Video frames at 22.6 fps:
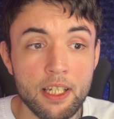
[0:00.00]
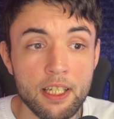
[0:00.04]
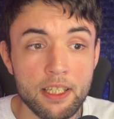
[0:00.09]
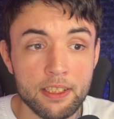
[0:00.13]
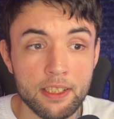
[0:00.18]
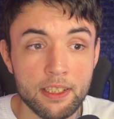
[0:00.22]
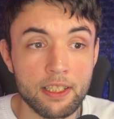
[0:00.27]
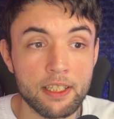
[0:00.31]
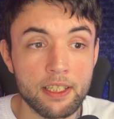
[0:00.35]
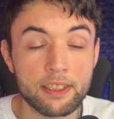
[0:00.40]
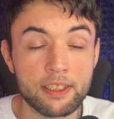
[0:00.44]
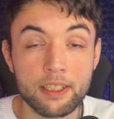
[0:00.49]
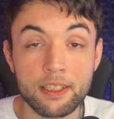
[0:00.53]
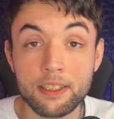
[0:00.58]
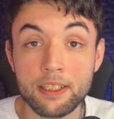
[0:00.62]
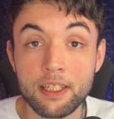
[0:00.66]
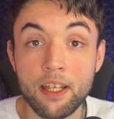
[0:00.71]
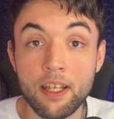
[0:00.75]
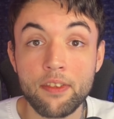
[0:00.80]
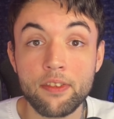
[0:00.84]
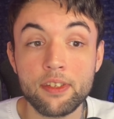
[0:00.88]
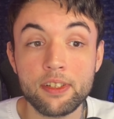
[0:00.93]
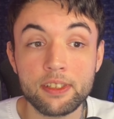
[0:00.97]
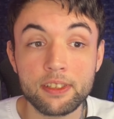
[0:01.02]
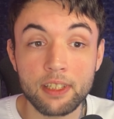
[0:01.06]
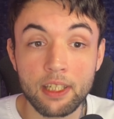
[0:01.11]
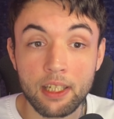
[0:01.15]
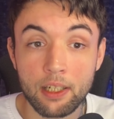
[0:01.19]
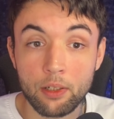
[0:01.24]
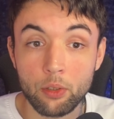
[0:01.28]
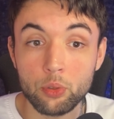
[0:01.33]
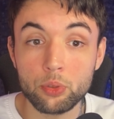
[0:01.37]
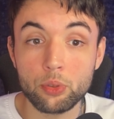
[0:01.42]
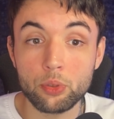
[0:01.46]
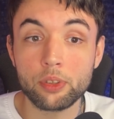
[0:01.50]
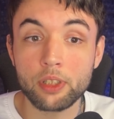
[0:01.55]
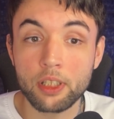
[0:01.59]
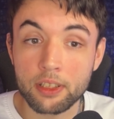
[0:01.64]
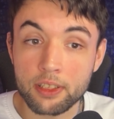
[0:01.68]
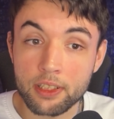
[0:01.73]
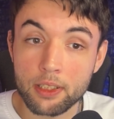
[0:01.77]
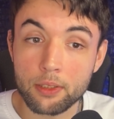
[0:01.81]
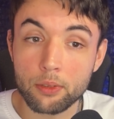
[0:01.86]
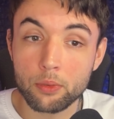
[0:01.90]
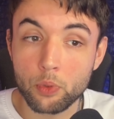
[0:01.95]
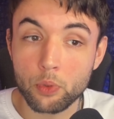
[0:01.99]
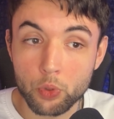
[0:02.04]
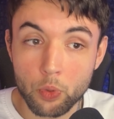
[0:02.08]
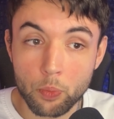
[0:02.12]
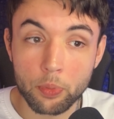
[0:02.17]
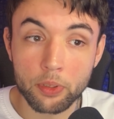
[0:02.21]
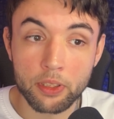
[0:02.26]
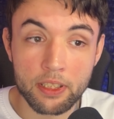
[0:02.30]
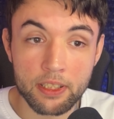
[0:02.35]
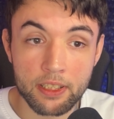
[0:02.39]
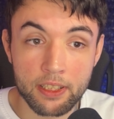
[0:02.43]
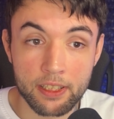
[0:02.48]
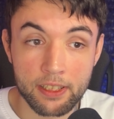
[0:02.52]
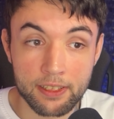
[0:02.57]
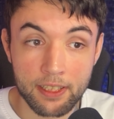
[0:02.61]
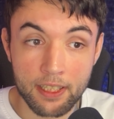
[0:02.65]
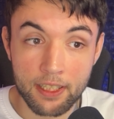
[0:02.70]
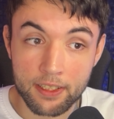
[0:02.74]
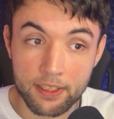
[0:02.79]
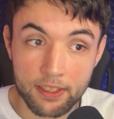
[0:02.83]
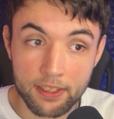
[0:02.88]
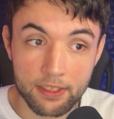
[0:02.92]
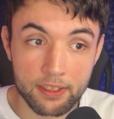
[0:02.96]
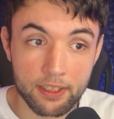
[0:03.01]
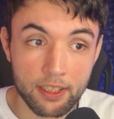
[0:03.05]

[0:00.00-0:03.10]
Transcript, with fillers: tenéis enlaces a otros artículos súper interesantes.